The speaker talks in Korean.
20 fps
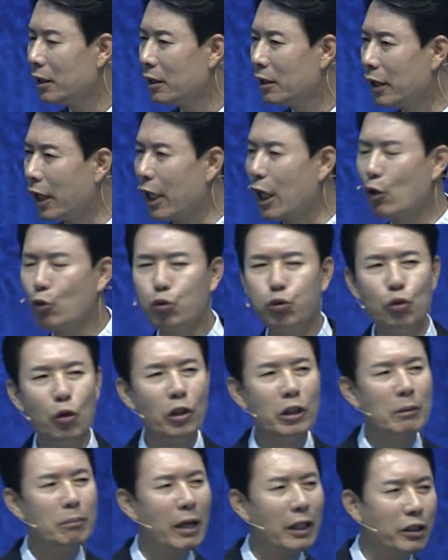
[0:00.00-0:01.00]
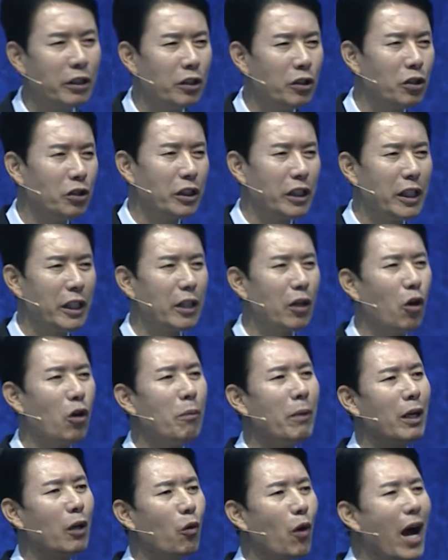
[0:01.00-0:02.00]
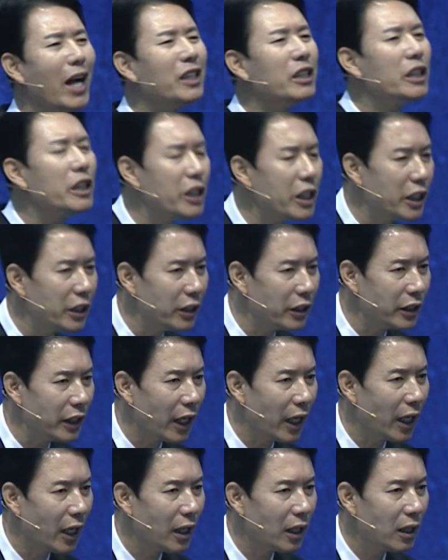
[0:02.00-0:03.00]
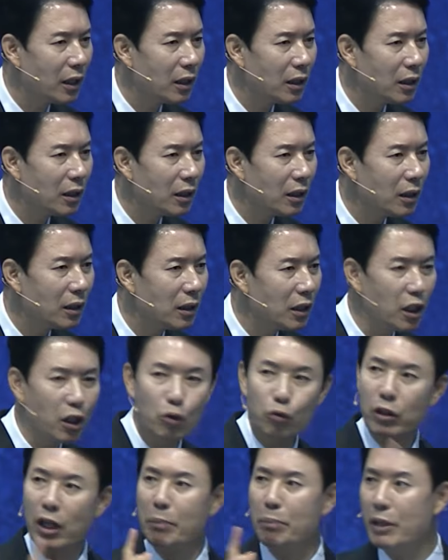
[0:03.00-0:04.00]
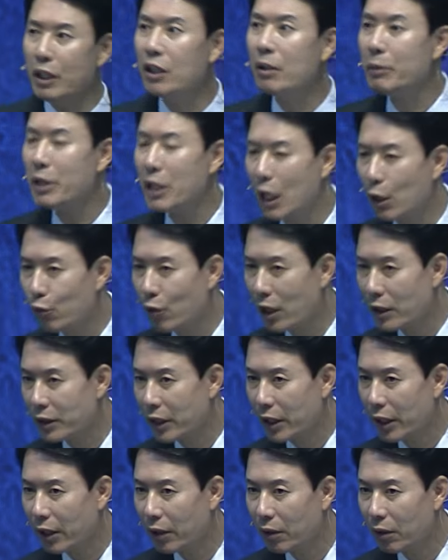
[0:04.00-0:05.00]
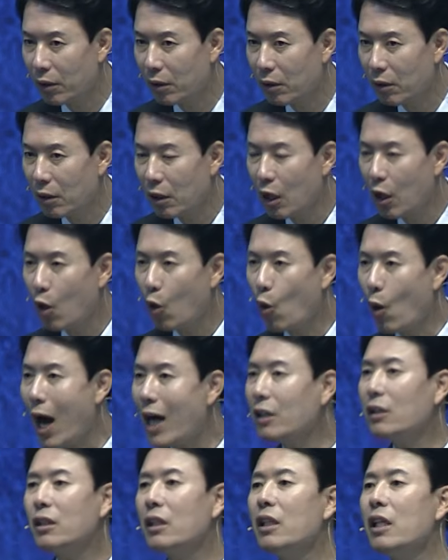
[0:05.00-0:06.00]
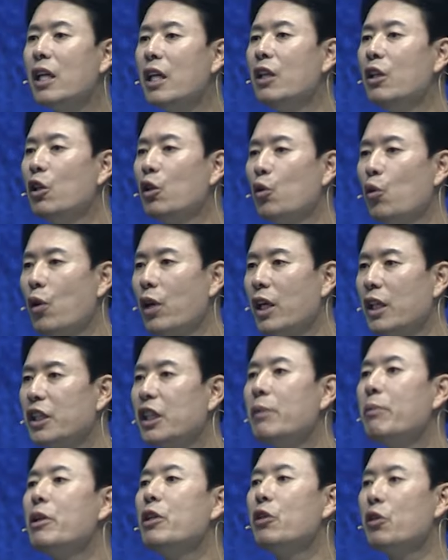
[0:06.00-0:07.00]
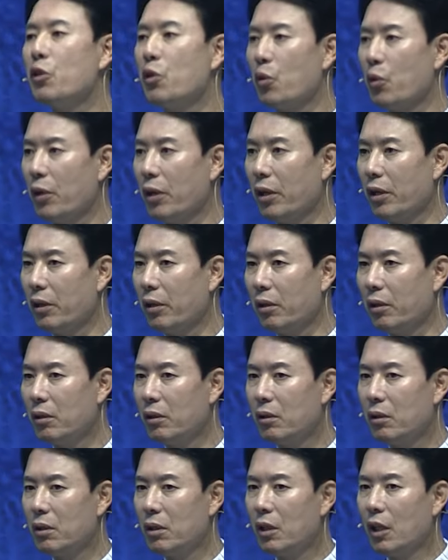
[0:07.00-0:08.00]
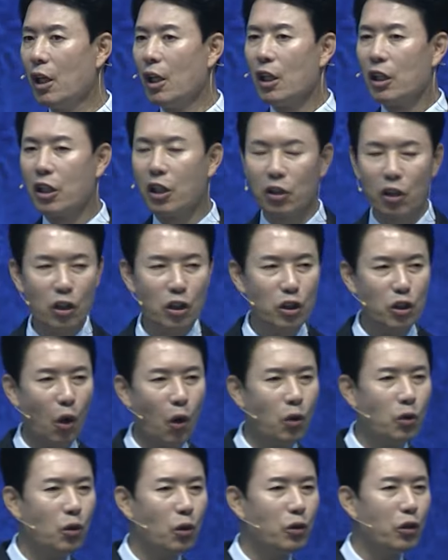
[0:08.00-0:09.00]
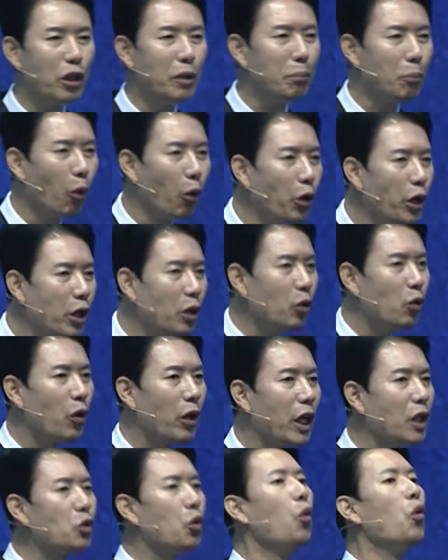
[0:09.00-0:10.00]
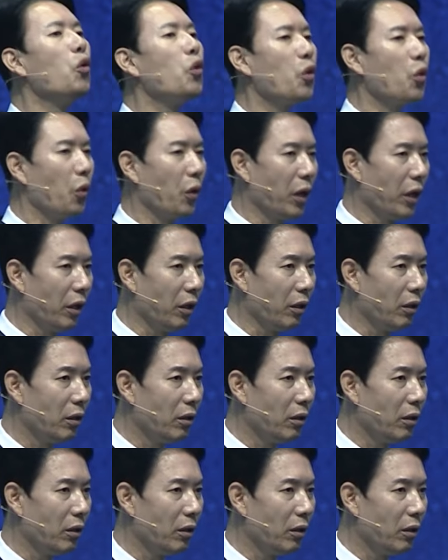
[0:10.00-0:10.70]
내가 구원받은 것에 대한 얼마나 확신이 있느냐. 이걸 우리가 믿음이라고 하잖아요. 확신이 있는 교회가 힘 있는 교회예요. 그런 성도들이 모인 교회가 좋은 교회예요.